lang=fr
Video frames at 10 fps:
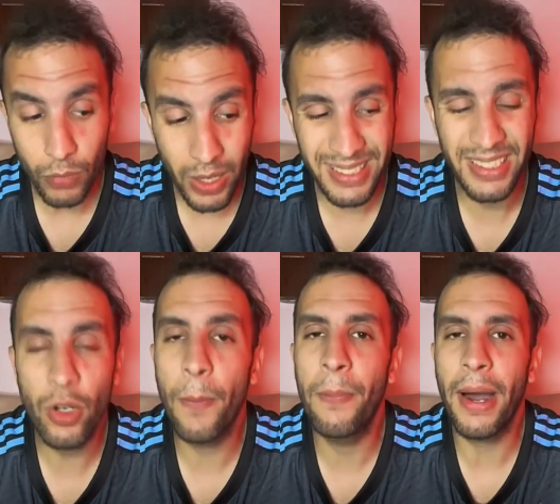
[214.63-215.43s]
Si
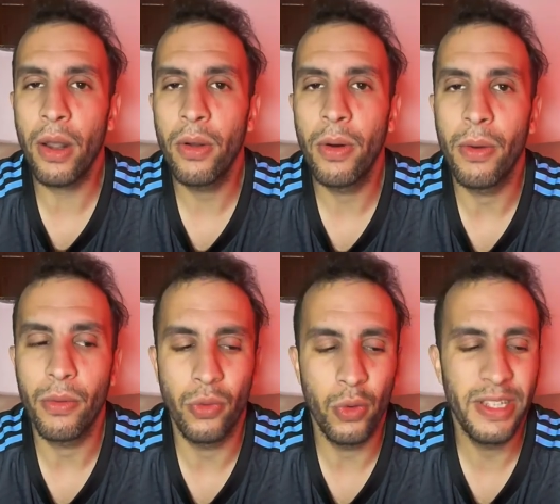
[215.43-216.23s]
on
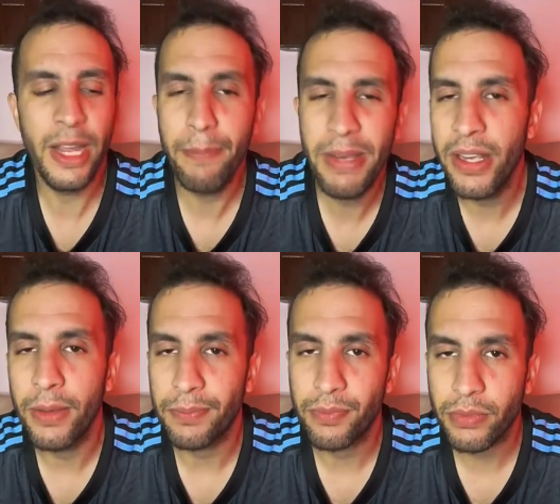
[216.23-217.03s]
parle de derby,
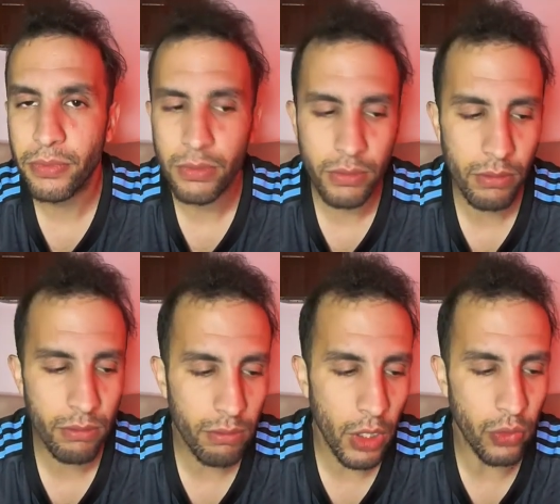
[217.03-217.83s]

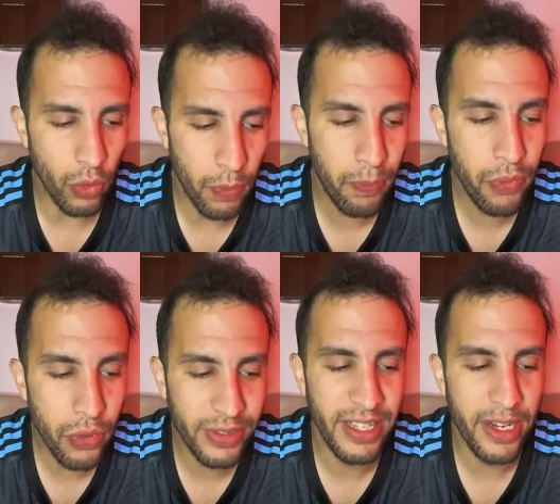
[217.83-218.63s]
de
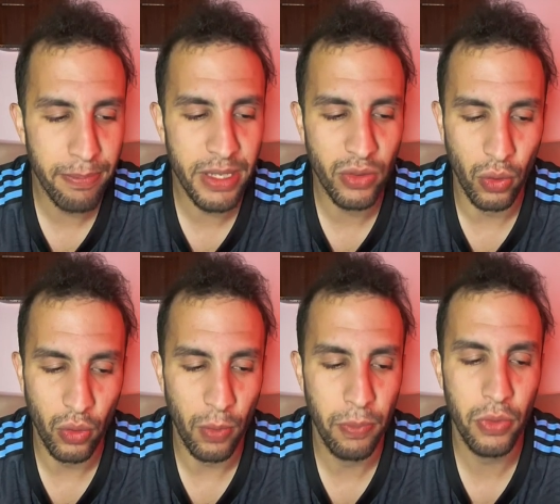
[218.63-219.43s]
pur derby, donc
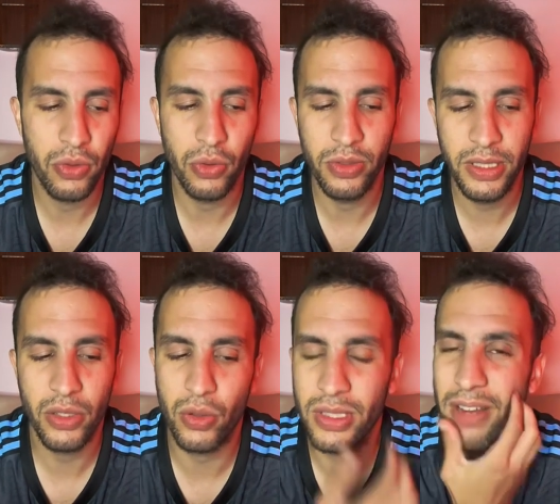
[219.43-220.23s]
on peut se dire
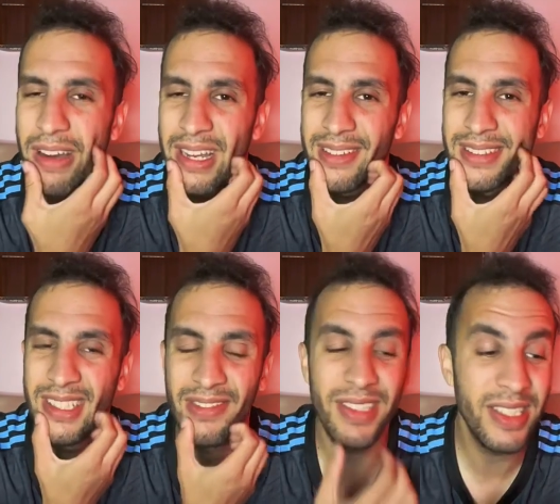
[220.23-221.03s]
que ça va être
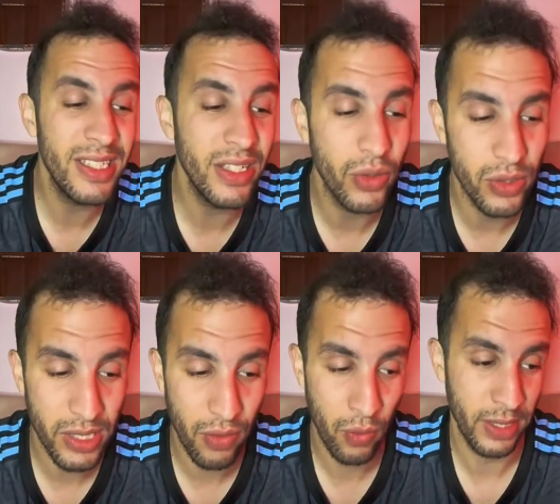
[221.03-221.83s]
difficile de
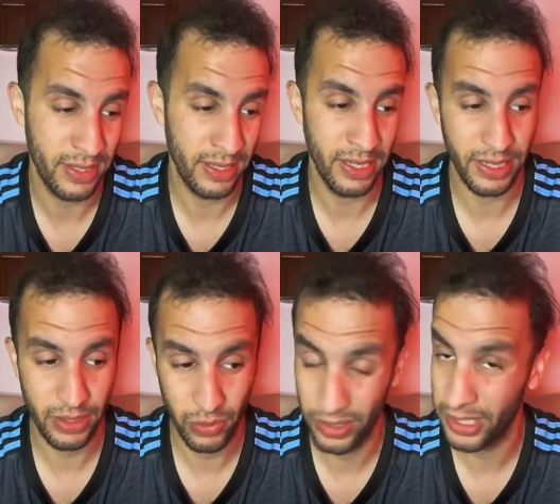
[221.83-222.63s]
savoir s'il est
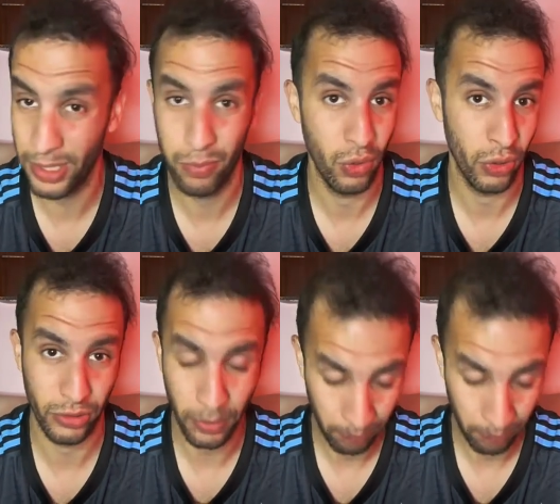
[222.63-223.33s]
une équipe ou l'autre